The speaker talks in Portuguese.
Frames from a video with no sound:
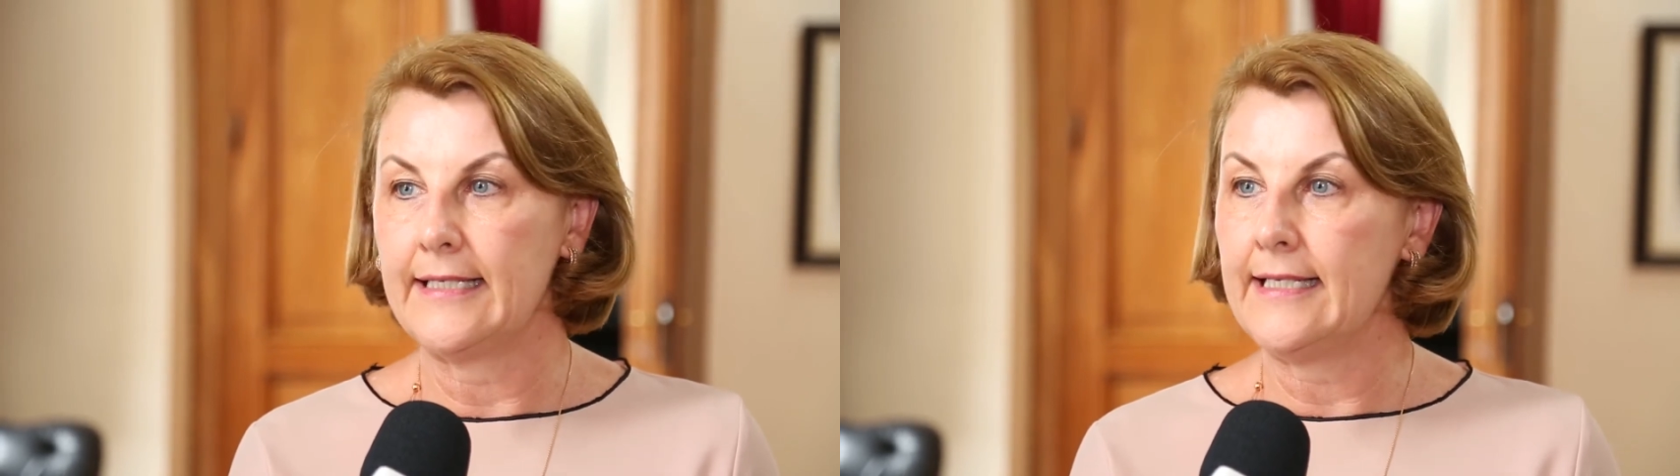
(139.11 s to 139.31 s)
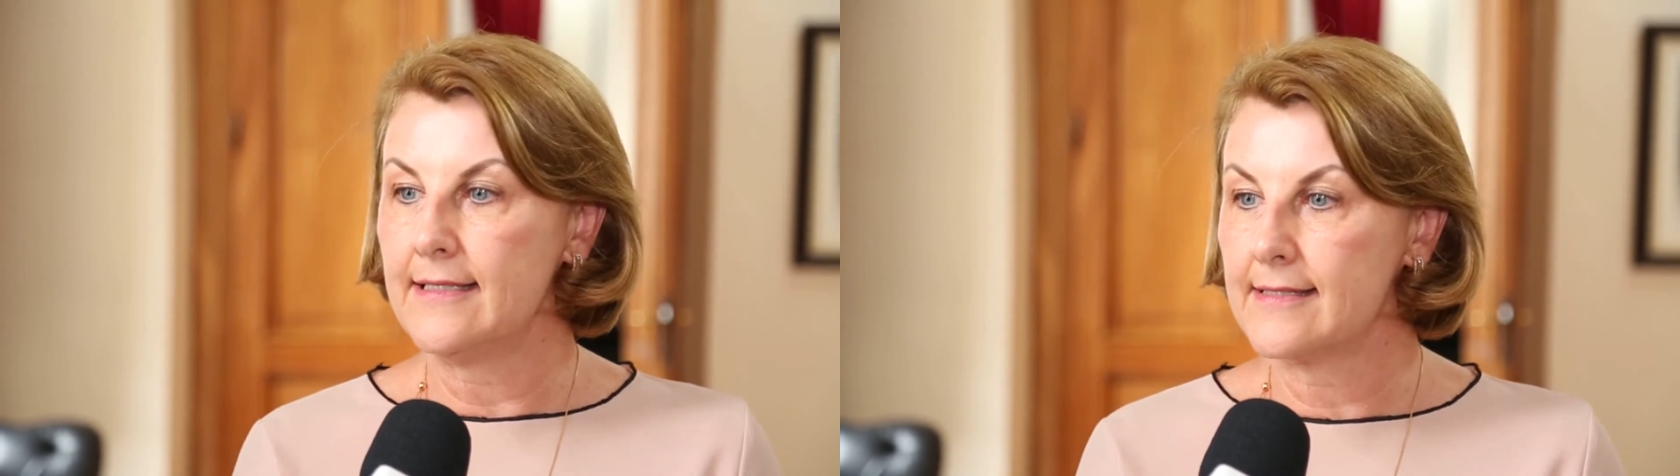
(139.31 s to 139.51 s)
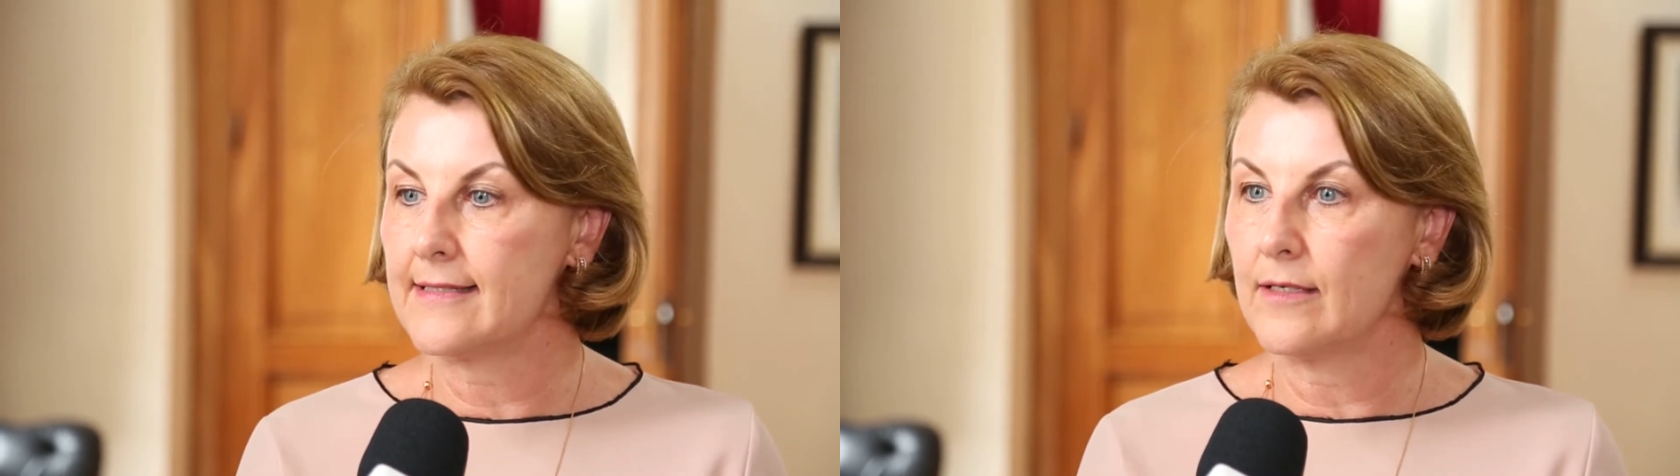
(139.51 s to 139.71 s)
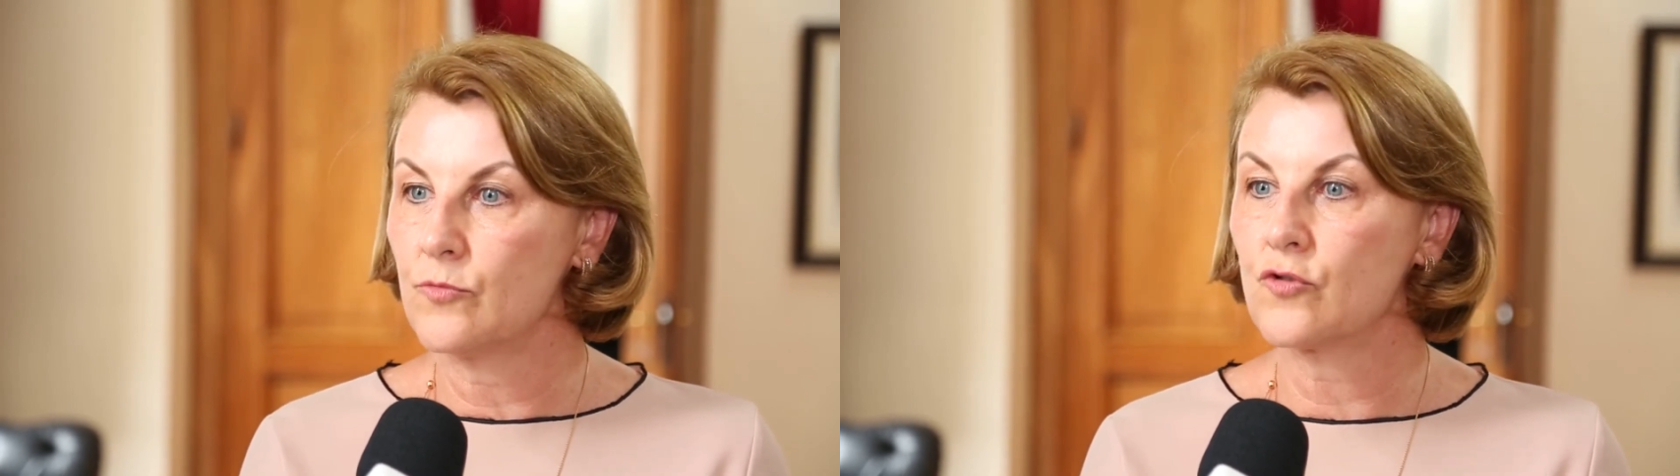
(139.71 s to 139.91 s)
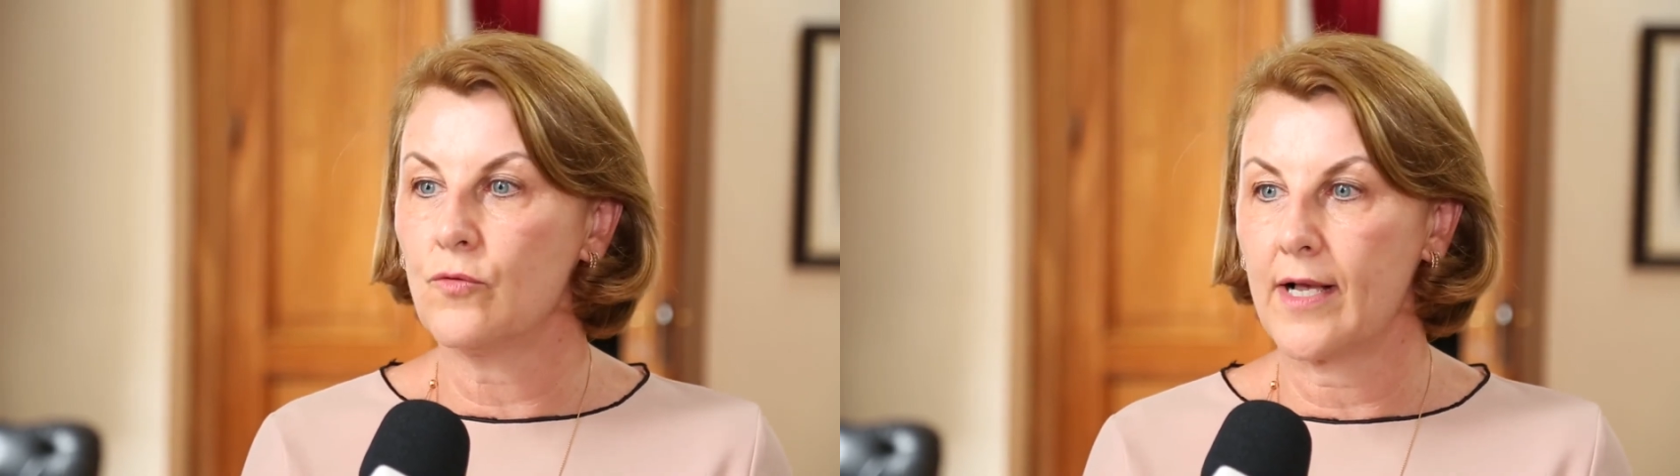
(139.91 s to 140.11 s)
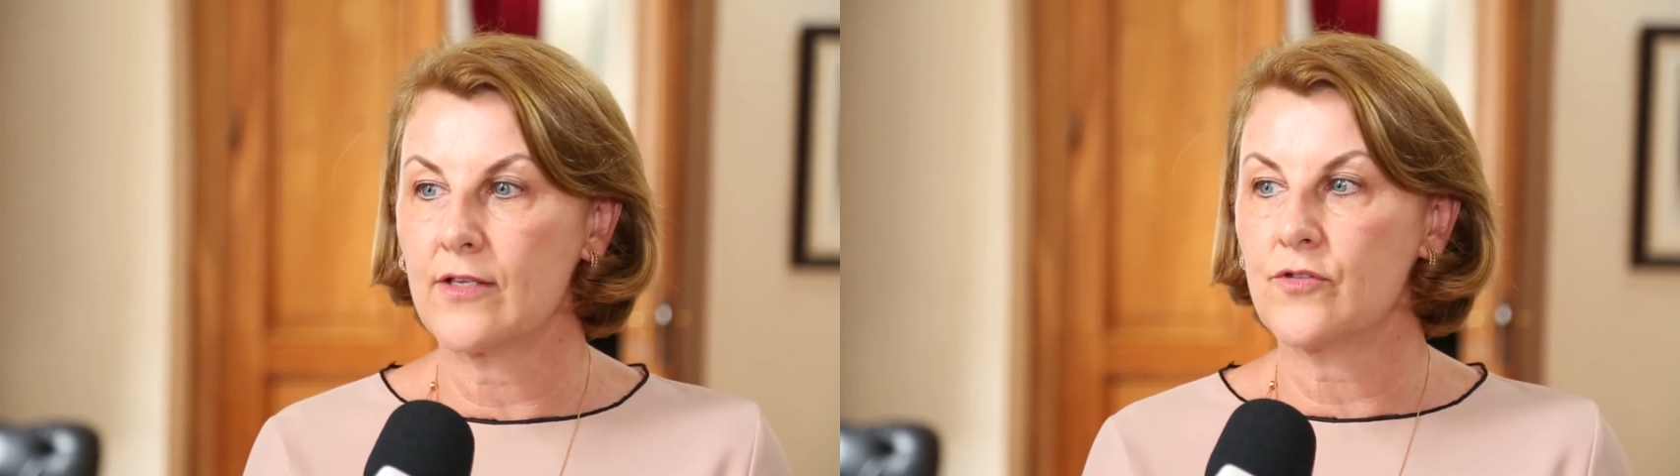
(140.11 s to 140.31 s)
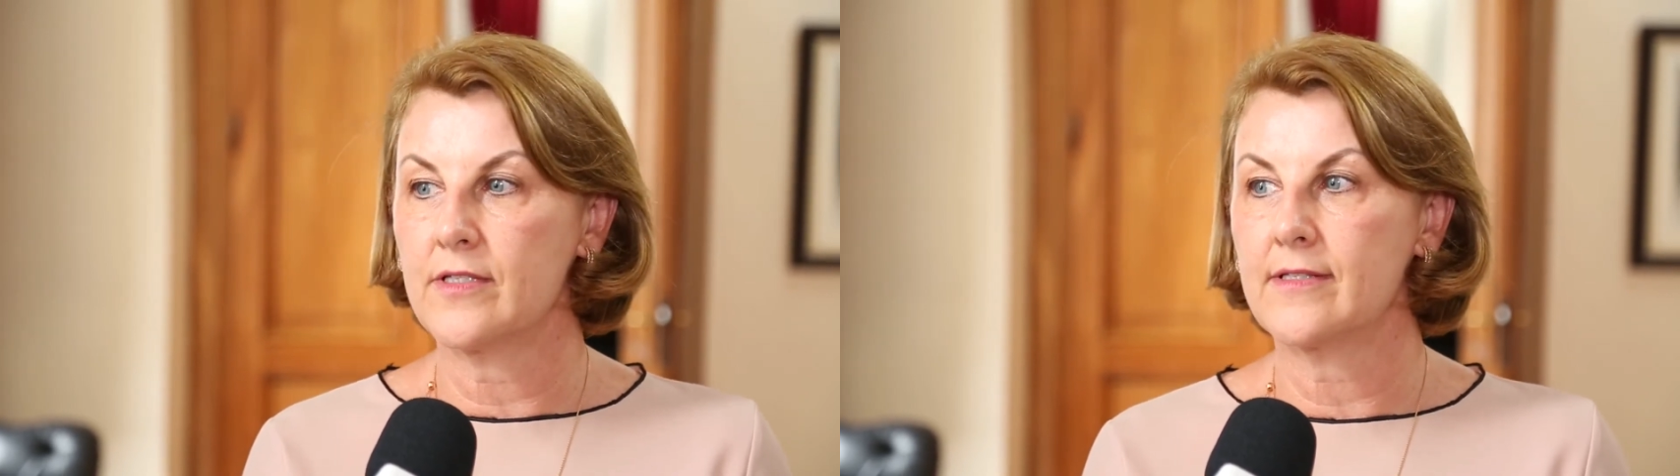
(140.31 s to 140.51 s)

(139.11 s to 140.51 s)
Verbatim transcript: e estamos com casos de